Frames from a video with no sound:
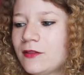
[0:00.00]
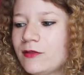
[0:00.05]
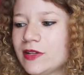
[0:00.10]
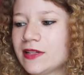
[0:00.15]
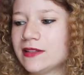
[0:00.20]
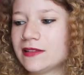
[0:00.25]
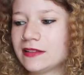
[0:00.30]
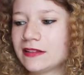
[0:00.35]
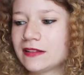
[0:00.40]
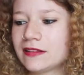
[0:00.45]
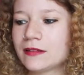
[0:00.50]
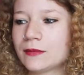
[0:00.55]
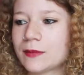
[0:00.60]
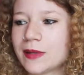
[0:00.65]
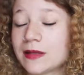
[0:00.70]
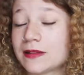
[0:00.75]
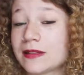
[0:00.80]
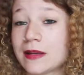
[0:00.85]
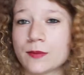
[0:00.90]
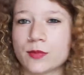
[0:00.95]
wenigstens
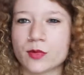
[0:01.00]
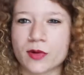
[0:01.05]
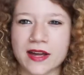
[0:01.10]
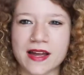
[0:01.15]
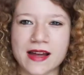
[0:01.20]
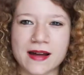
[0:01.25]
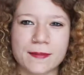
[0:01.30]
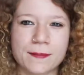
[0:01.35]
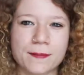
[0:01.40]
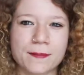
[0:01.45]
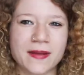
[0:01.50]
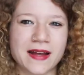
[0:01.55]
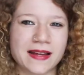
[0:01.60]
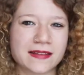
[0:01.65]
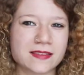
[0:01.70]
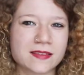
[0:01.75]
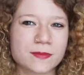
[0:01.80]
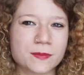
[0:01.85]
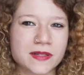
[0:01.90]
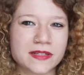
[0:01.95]
mal temporär
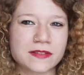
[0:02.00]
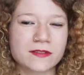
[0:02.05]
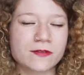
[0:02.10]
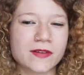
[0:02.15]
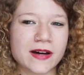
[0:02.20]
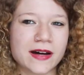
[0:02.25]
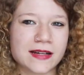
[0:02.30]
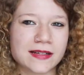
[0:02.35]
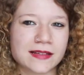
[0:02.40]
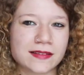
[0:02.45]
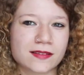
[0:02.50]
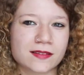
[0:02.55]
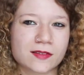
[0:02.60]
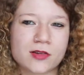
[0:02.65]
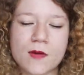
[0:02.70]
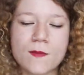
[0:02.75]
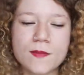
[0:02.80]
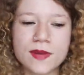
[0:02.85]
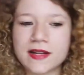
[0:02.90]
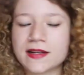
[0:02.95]
ganz blind war, das
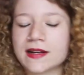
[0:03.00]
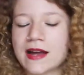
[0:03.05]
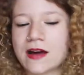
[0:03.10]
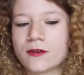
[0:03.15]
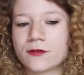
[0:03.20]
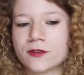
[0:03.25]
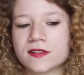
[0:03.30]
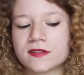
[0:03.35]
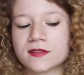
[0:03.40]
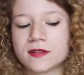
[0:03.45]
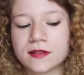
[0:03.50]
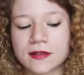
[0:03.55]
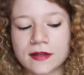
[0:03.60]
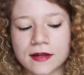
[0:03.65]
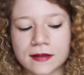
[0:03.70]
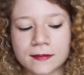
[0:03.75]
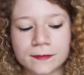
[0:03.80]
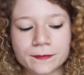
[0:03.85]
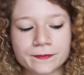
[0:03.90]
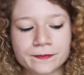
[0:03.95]
komplett nachvollziehen
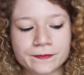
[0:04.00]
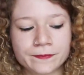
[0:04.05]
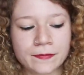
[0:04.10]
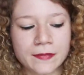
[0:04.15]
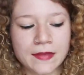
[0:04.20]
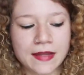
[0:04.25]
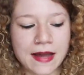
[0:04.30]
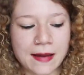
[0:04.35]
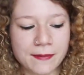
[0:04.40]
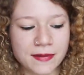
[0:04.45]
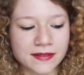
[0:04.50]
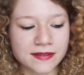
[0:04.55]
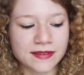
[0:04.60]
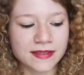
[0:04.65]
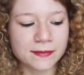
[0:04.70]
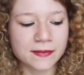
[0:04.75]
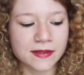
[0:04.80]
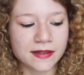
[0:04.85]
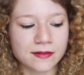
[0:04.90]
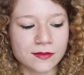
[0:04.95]
kann. Aber es
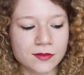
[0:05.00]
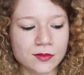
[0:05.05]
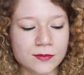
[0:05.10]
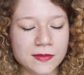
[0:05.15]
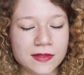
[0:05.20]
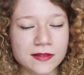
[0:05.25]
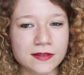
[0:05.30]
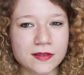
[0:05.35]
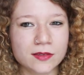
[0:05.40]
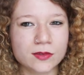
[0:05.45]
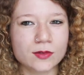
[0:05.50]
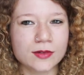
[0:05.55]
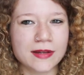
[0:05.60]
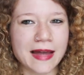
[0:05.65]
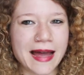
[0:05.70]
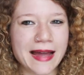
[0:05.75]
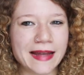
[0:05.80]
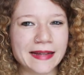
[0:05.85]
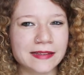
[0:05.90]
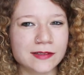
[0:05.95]
gibt einem zumindest so einen
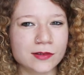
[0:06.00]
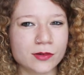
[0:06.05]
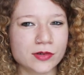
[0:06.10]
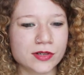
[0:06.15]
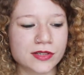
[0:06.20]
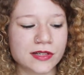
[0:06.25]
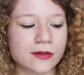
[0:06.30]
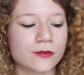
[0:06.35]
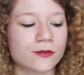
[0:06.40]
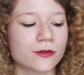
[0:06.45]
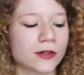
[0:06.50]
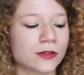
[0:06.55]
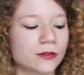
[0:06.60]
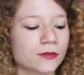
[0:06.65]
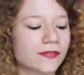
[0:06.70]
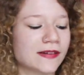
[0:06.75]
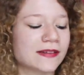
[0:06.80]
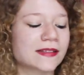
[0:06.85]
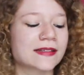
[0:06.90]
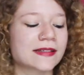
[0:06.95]
Eindruck davon.
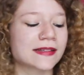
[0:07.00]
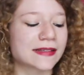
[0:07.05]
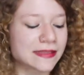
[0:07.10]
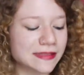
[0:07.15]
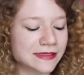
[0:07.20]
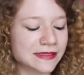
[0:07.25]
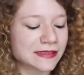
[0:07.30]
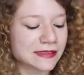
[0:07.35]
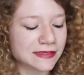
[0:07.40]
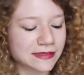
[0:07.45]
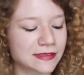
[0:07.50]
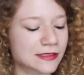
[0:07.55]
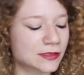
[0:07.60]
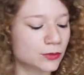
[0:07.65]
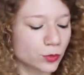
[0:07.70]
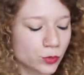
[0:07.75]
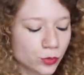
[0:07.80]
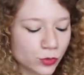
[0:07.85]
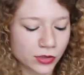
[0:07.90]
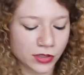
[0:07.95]
Und was ich richtig, richtig
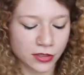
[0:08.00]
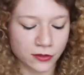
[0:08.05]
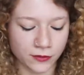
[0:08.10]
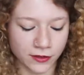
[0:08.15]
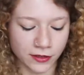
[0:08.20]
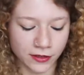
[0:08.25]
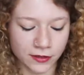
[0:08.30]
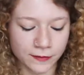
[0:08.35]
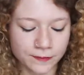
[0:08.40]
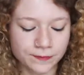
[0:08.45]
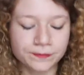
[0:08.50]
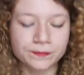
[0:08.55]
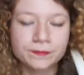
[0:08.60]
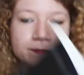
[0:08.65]
unnötig finde,